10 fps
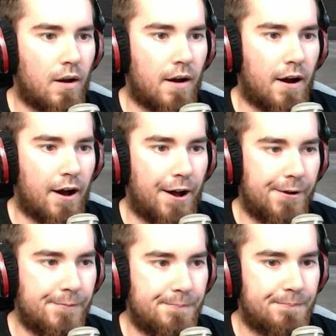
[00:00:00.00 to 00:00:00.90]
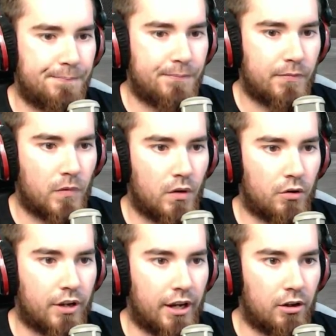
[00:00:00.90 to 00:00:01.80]
Aha.
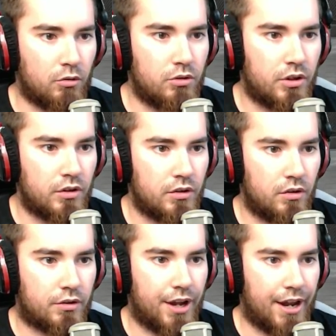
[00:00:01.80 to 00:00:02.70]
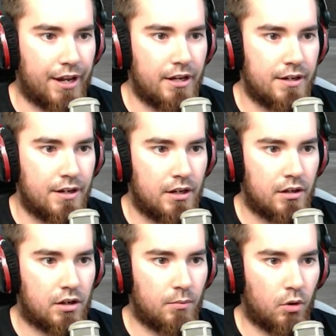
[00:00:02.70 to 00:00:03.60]
Okay, Luke. Okay.
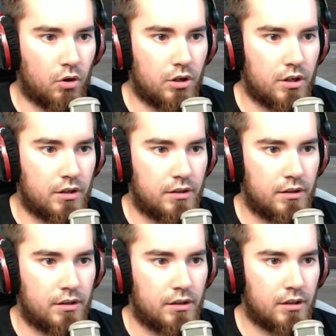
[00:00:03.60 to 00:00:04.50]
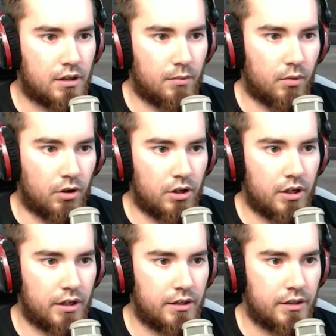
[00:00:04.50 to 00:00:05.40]
Komm hoch. Komm
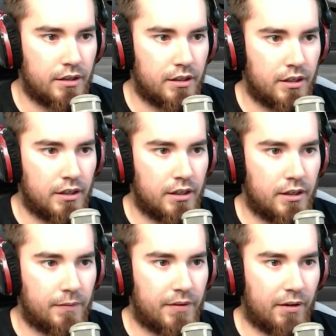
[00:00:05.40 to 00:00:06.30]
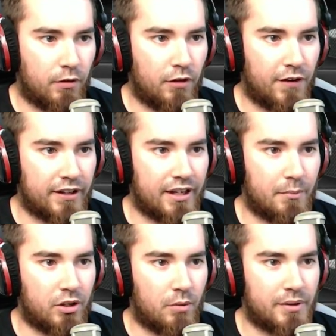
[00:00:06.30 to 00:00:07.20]
hoch. Der Wolf hat da
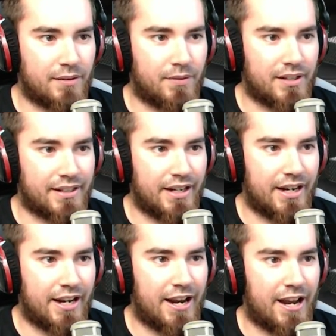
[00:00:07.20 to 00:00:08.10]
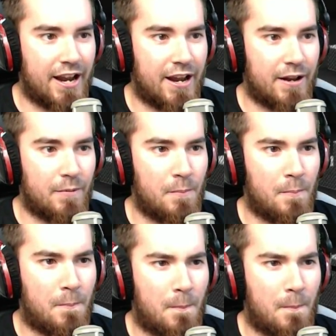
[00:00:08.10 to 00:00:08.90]
nämlich noch ein bisschen was in...